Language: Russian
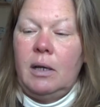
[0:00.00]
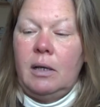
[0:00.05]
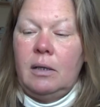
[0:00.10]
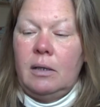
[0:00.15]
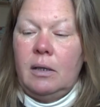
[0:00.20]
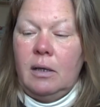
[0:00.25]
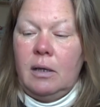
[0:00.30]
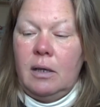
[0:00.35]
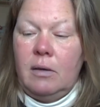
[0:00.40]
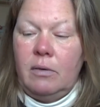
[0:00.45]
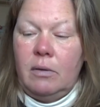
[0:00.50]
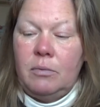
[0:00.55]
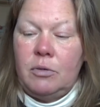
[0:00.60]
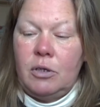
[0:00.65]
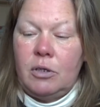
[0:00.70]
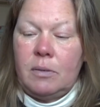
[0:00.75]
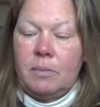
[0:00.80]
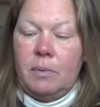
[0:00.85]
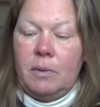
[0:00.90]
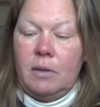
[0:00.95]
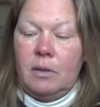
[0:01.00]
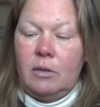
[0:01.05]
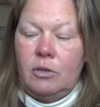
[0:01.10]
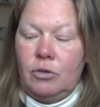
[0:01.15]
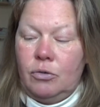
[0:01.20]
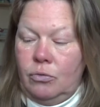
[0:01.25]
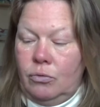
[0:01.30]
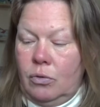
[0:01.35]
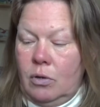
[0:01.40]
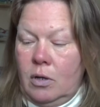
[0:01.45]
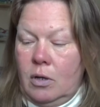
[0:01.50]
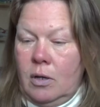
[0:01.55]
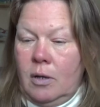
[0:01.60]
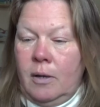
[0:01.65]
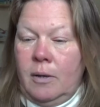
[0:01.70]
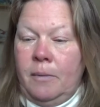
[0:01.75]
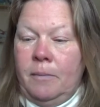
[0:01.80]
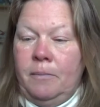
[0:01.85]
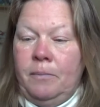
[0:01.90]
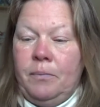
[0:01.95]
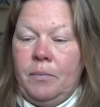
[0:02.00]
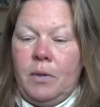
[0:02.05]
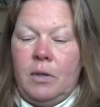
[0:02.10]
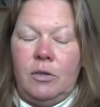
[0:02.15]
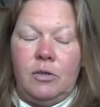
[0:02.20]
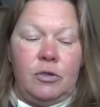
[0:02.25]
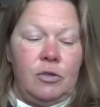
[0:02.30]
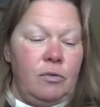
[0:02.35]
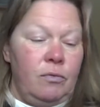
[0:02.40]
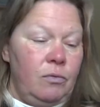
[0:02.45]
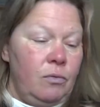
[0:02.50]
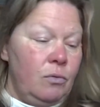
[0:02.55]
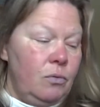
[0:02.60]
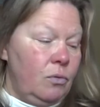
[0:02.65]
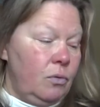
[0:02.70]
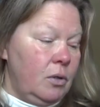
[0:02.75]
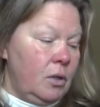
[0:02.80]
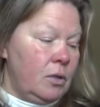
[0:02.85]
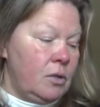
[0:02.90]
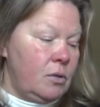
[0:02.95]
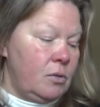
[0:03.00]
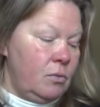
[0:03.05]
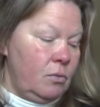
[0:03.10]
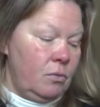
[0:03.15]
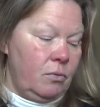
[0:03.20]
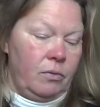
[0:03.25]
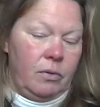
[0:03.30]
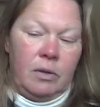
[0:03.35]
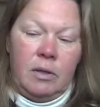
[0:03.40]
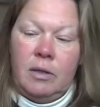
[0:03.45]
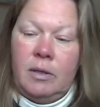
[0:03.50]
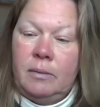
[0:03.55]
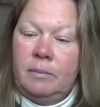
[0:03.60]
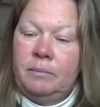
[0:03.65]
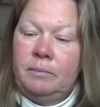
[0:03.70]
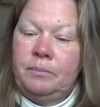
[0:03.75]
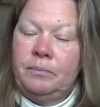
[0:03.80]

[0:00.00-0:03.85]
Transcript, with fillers: а так я вам сейчас покажу, из чего он основан, да.